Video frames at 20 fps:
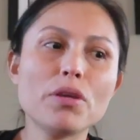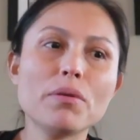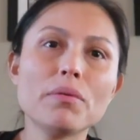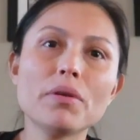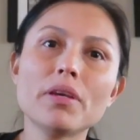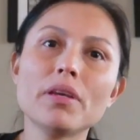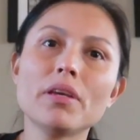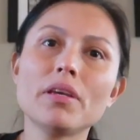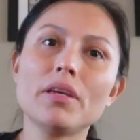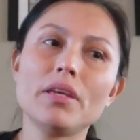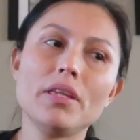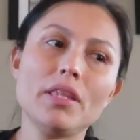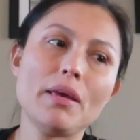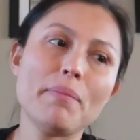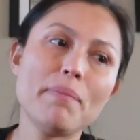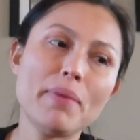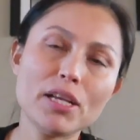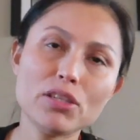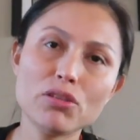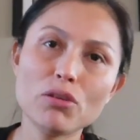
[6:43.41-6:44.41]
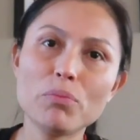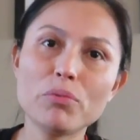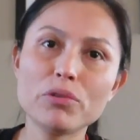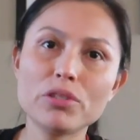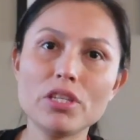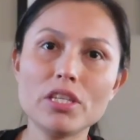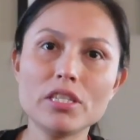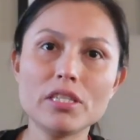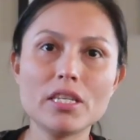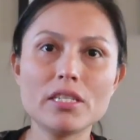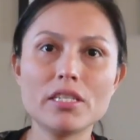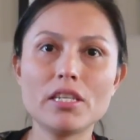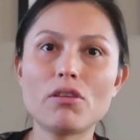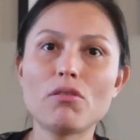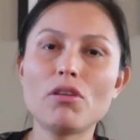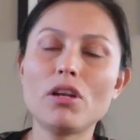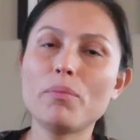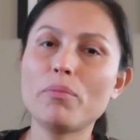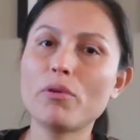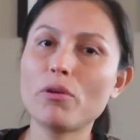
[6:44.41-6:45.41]
Y, de paso, pues Disney
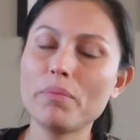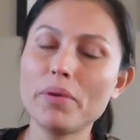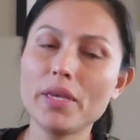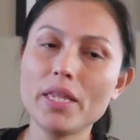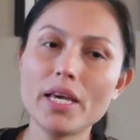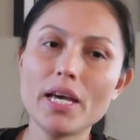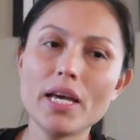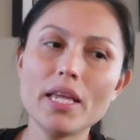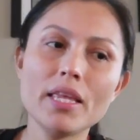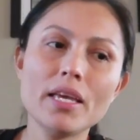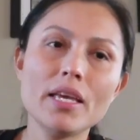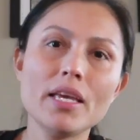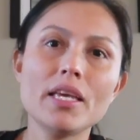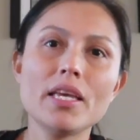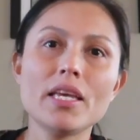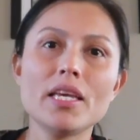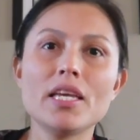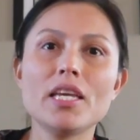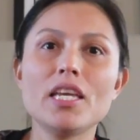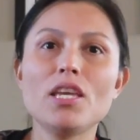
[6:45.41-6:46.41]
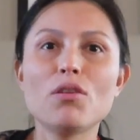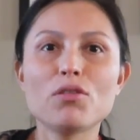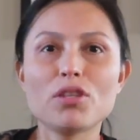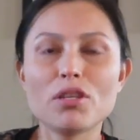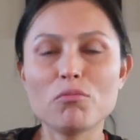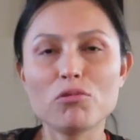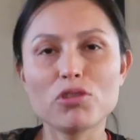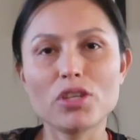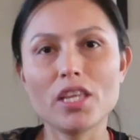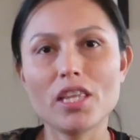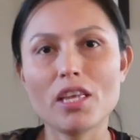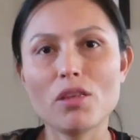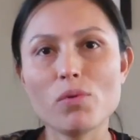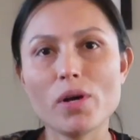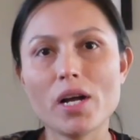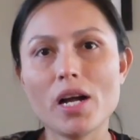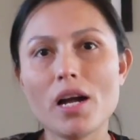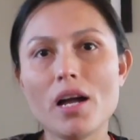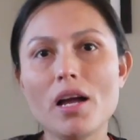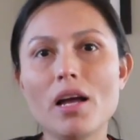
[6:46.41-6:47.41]
cerró la propiedad y nos hemos
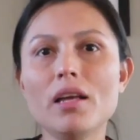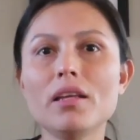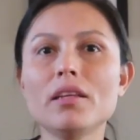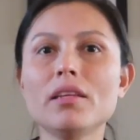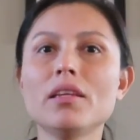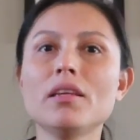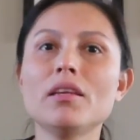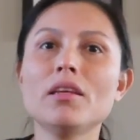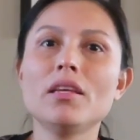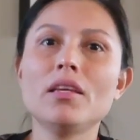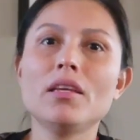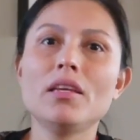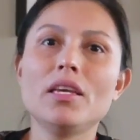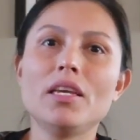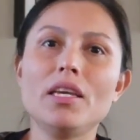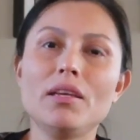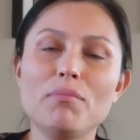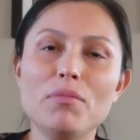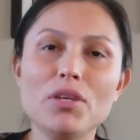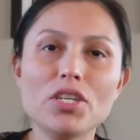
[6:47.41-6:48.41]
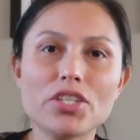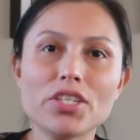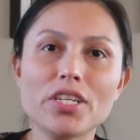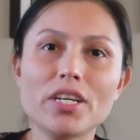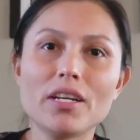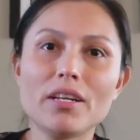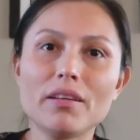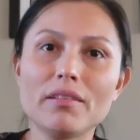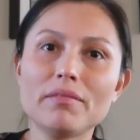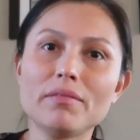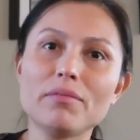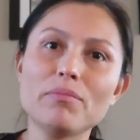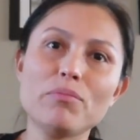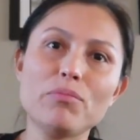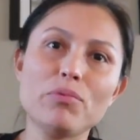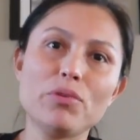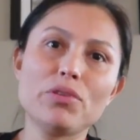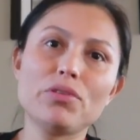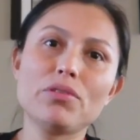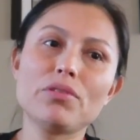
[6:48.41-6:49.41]
quedado acá en Michigan,
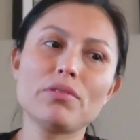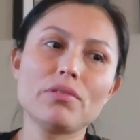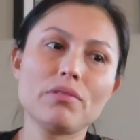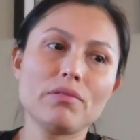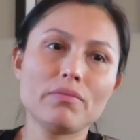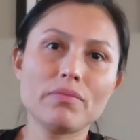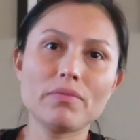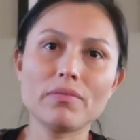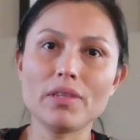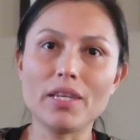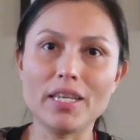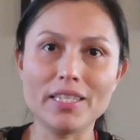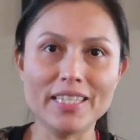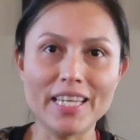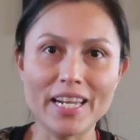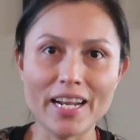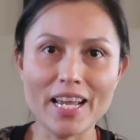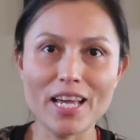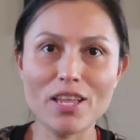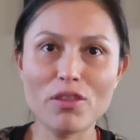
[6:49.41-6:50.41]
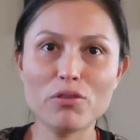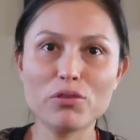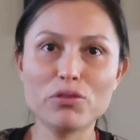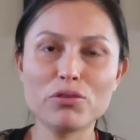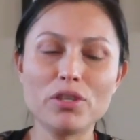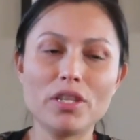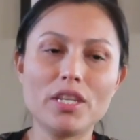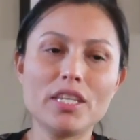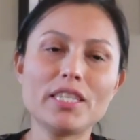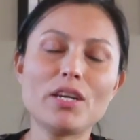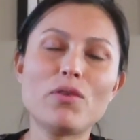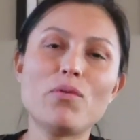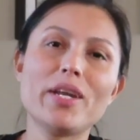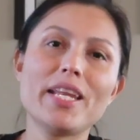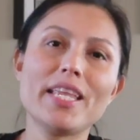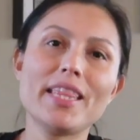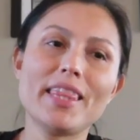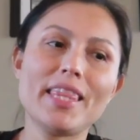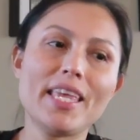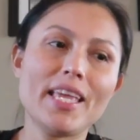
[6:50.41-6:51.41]
pues encerrados en esta
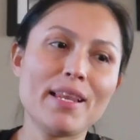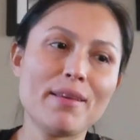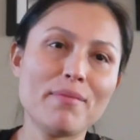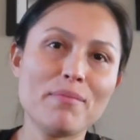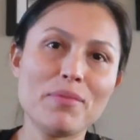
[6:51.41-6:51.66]
cuarentena,